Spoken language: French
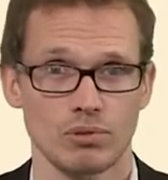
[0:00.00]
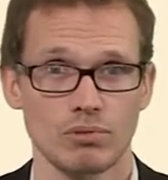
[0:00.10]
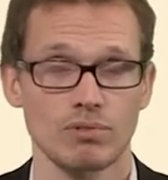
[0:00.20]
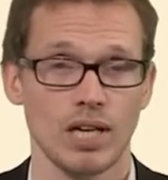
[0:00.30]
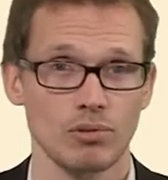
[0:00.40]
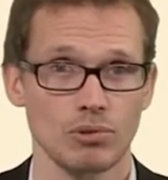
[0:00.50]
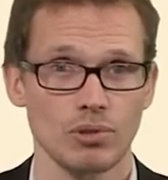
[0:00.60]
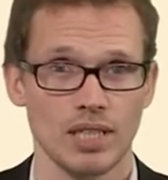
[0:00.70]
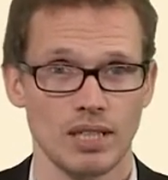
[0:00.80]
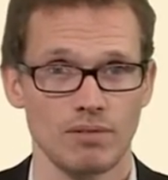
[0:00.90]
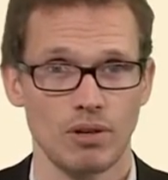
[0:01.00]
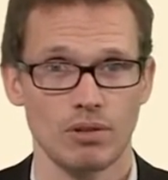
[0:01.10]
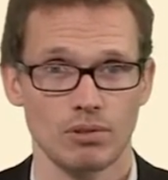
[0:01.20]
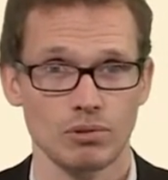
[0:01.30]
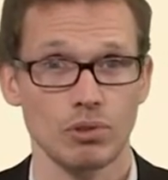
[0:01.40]
ouverture et qui
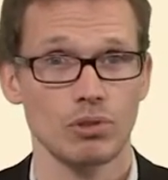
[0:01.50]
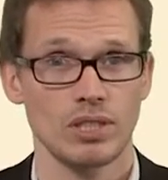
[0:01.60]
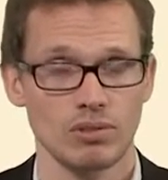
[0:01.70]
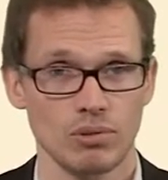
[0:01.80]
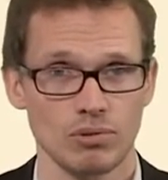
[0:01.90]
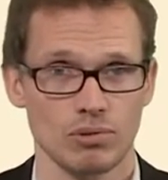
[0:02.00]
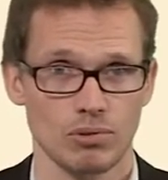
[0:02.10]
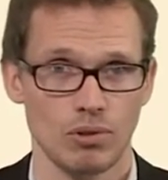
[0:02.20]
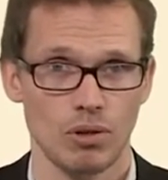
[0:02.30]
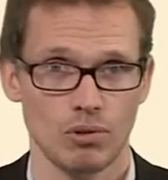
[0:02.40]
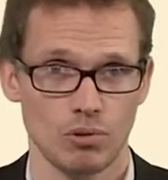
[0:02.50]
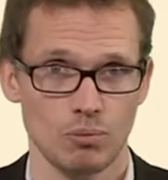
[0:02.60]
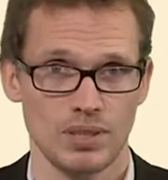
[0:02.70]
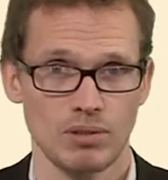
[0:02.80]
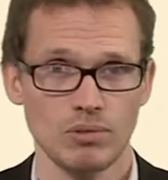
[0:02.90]
veulent une reconnaissance de leurs
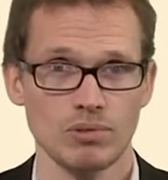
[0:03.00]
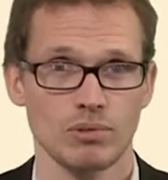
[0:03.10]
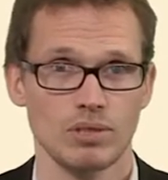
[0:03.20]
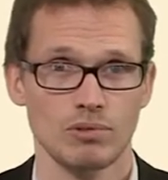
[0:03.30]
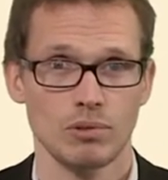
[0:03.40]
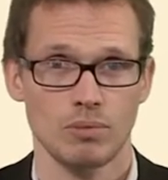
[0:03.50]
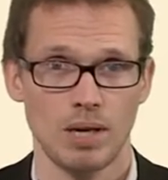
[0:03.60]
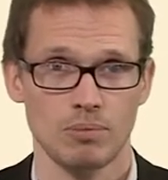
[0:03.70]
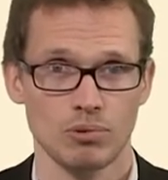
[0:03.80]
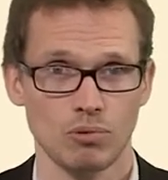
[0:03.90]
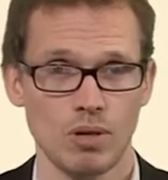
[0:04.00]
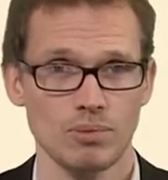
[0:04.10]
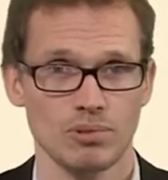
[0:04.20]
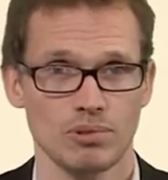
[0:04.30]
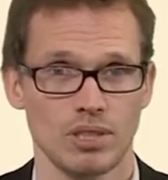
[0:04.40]
compétences au niveau Bac plus 3
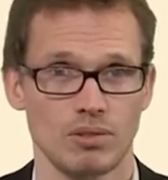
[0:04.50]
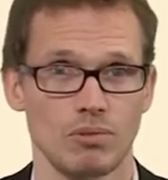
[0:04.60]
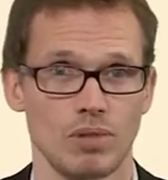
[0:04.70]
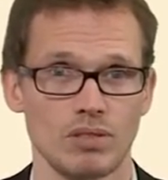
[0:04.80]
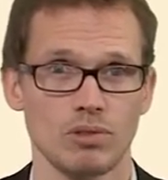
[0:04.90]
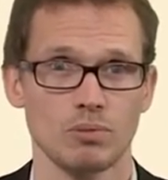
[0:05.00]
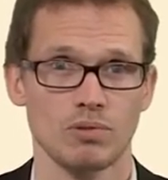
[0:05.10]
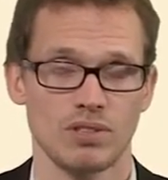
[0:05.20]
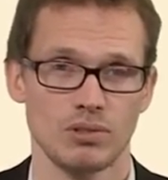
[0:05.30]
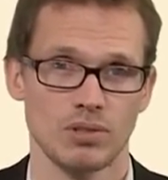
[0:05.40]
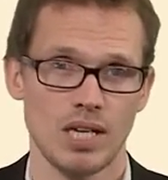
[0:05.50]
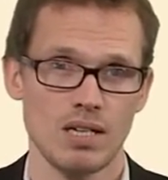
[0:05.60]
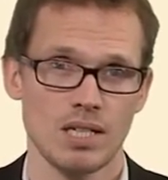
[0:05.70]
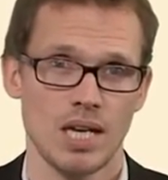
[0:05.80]
puisque c'est une licence professionnelle,